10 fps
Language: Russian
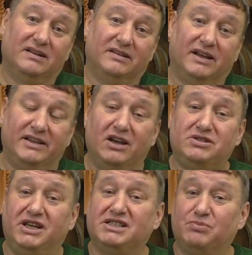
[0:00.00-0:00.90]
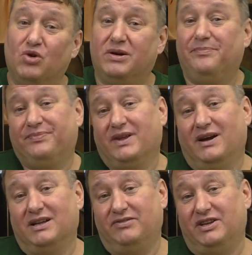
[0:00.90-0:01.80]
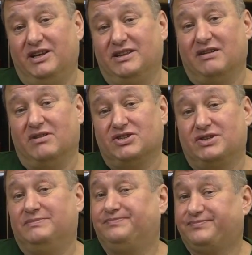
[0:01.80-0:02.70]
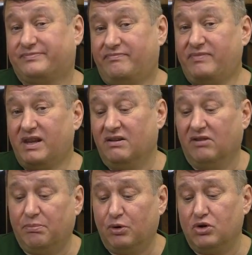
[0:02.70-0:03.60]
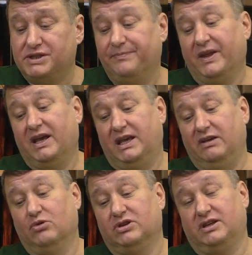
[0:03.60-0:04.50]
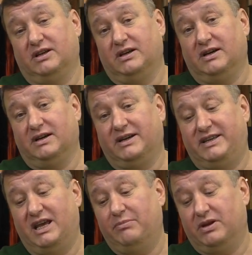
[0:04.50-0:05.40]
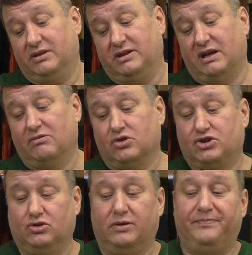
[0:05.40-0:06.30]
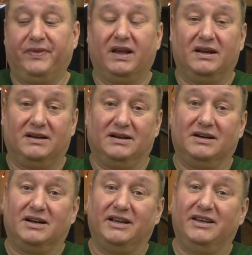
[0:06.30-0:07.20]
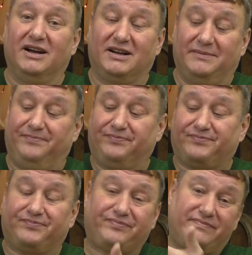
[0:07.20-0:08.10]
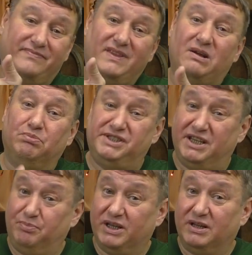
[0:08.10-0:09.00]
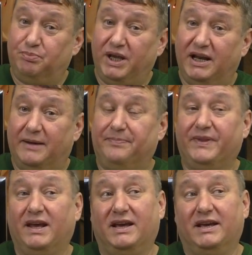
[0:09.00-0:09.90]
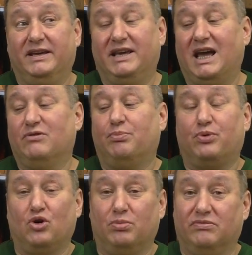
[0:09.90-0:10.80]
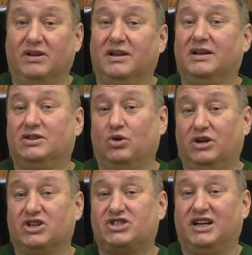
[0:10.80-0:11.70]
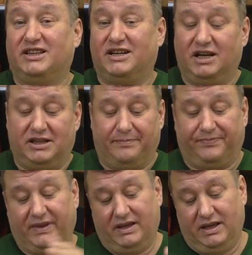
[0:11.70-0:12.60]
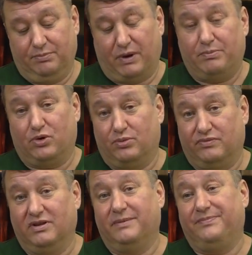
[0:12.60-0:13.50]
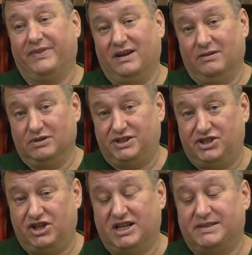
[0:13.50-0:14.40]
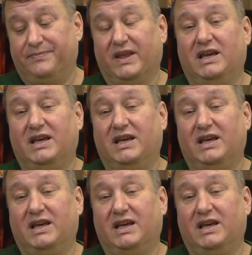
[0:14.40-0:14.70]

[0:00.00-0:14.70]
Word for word: Надеюсь, я смог ответить на ваш вопрос. И вот э, к теме того, что э, коньяк постепенно пили, я его пробовал только что открытым и попробовал э, вот сейчас.